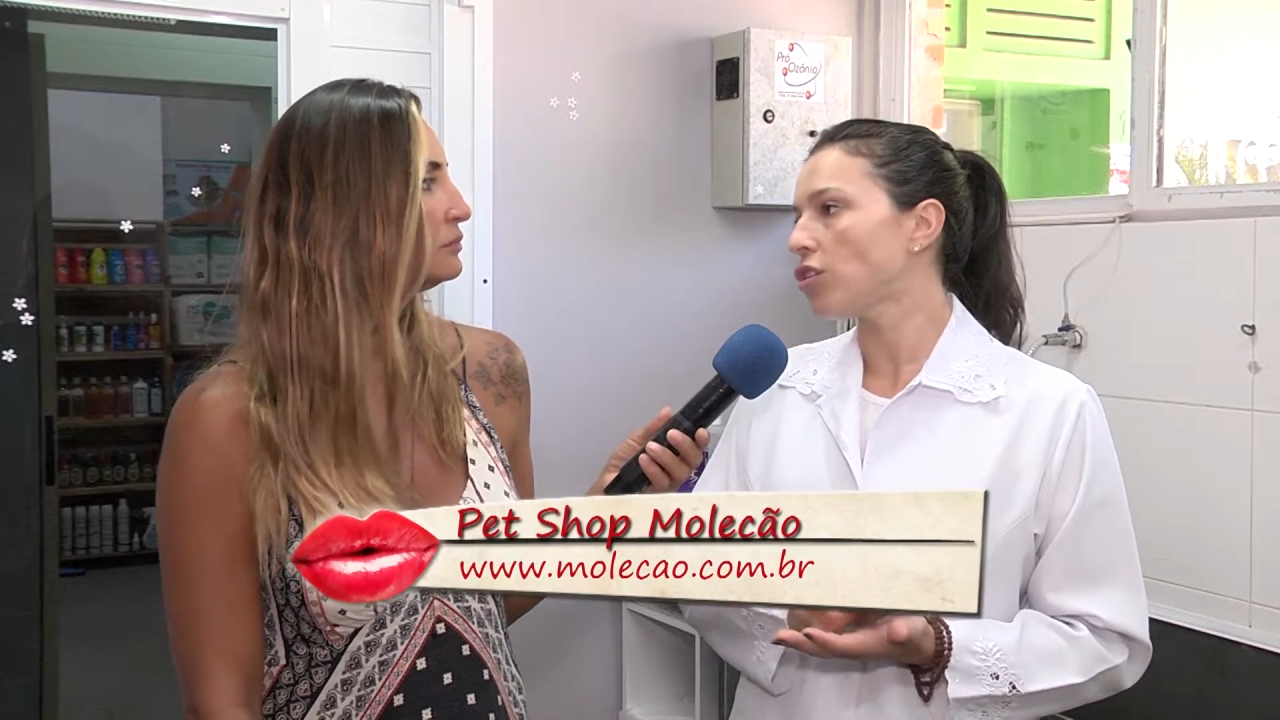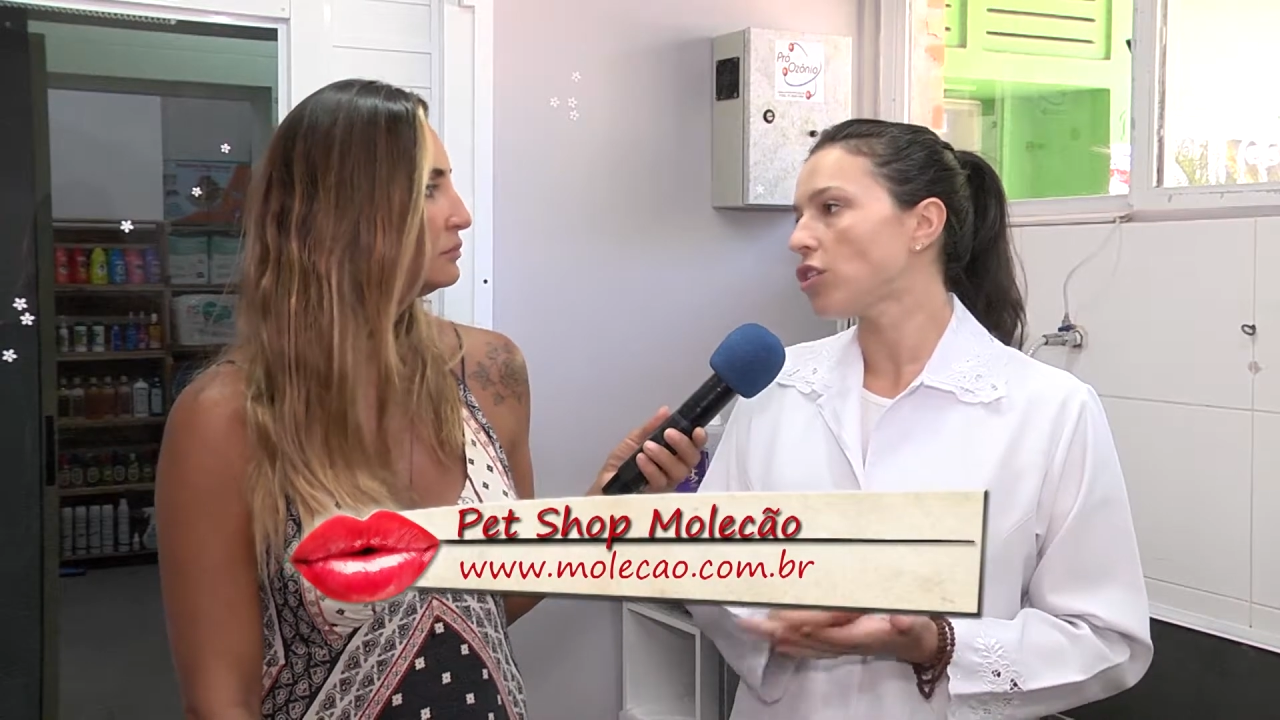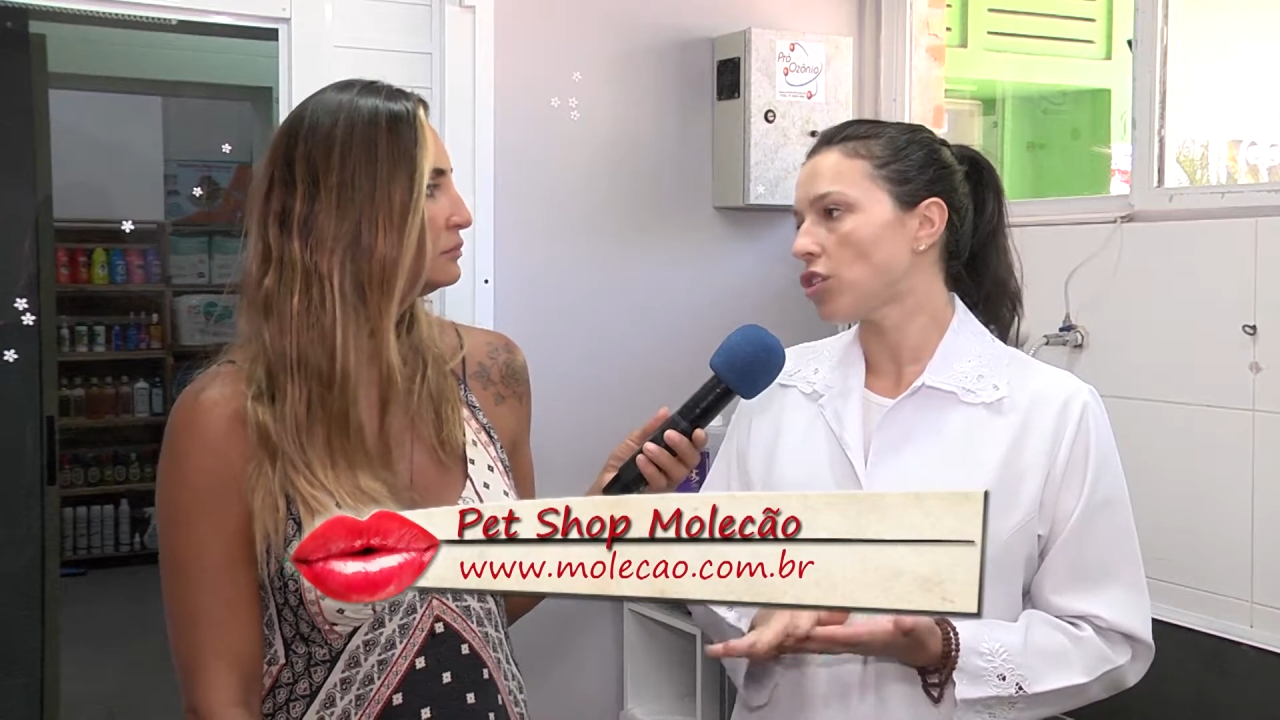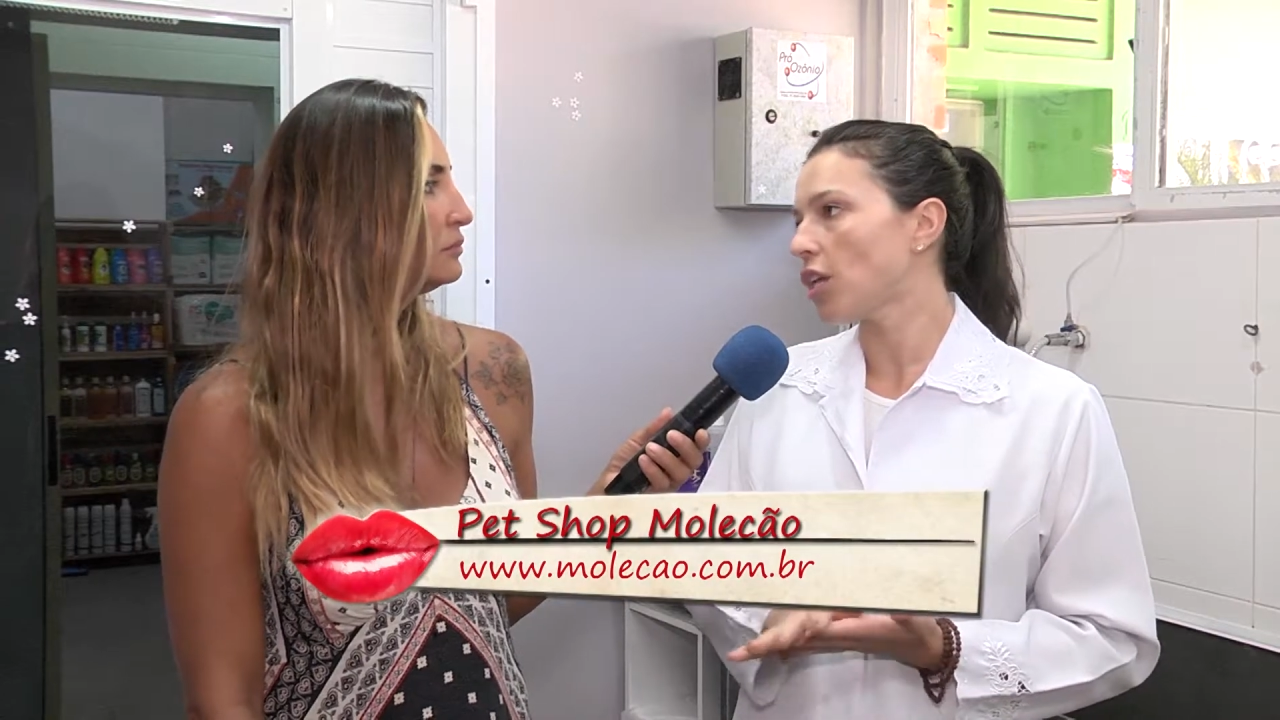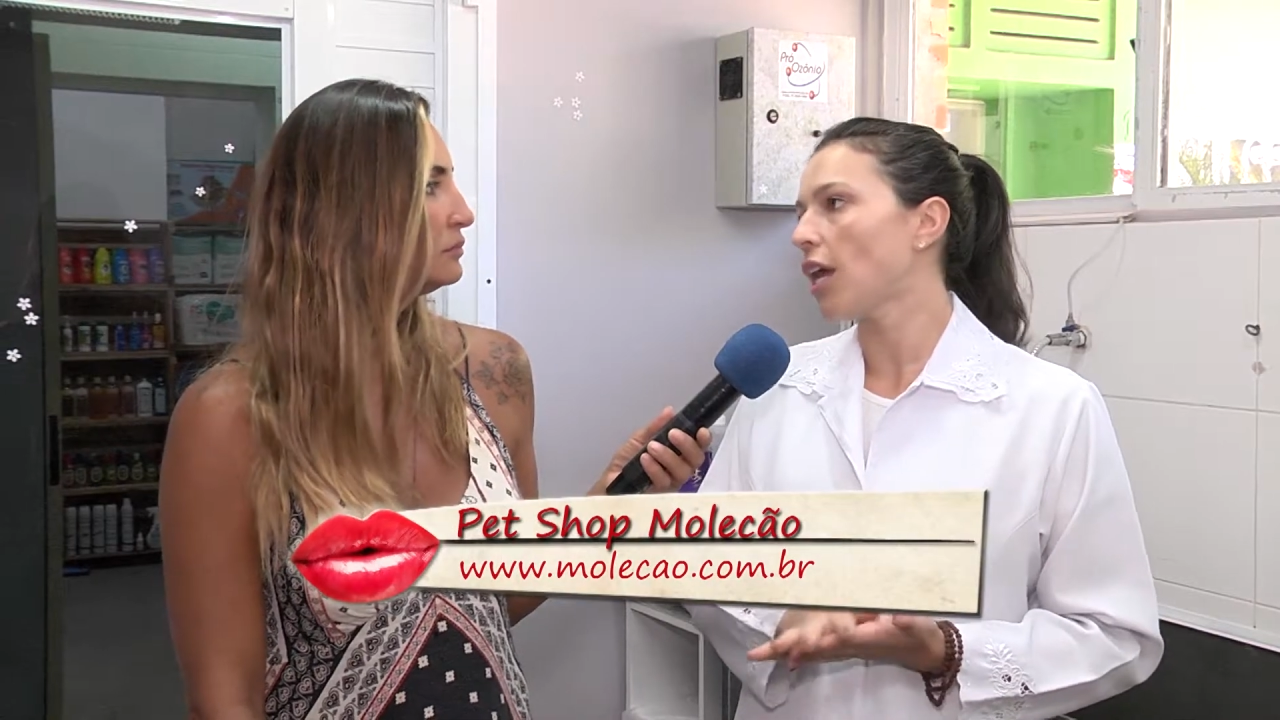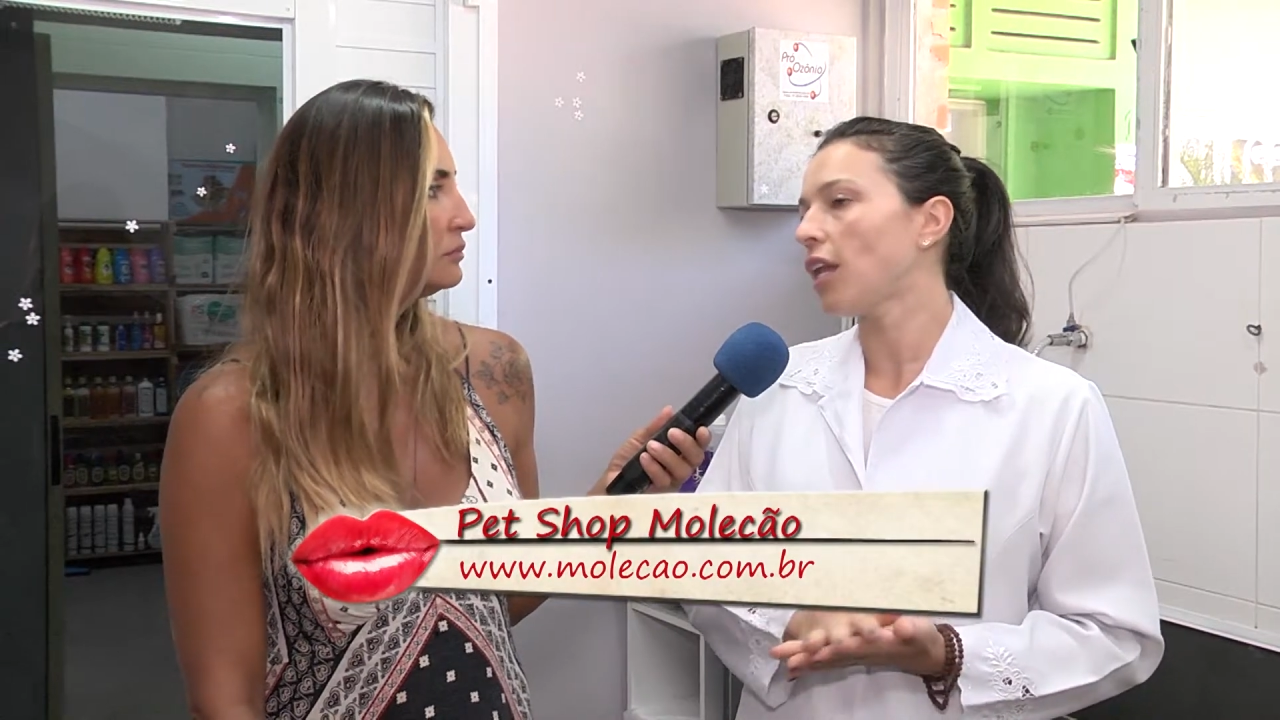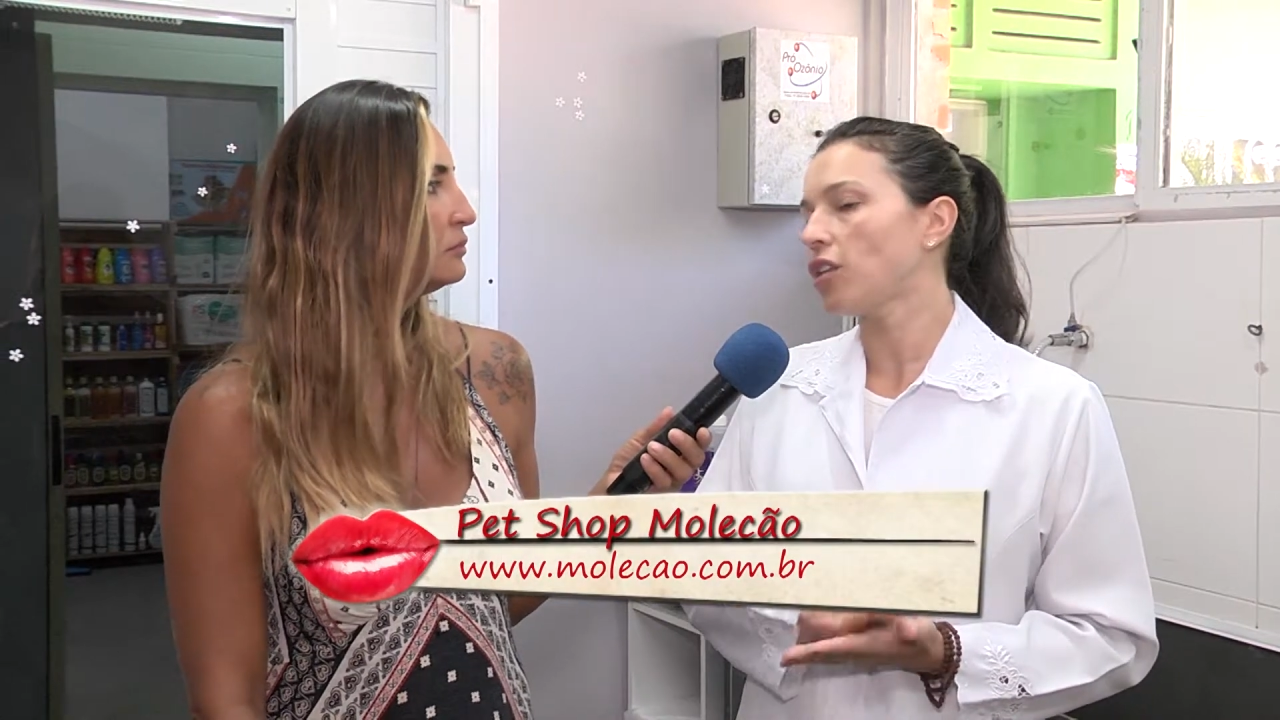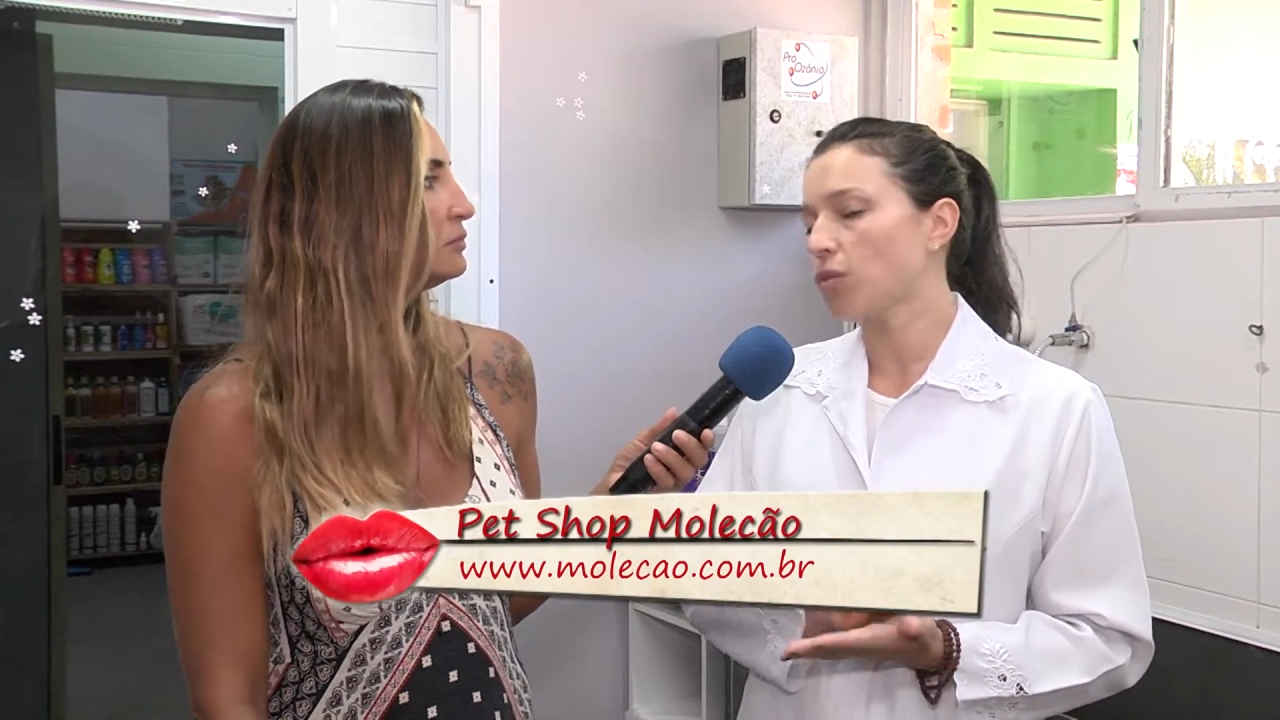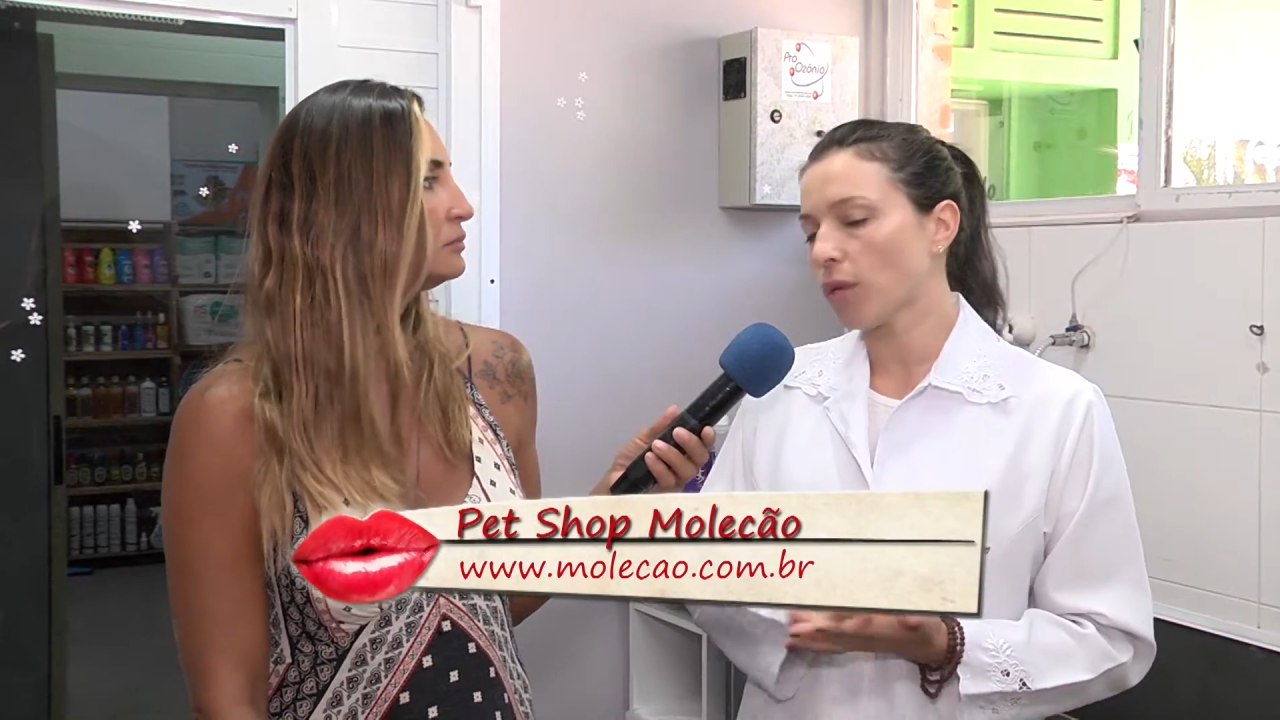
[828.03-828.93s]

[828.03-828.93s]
de higiene, de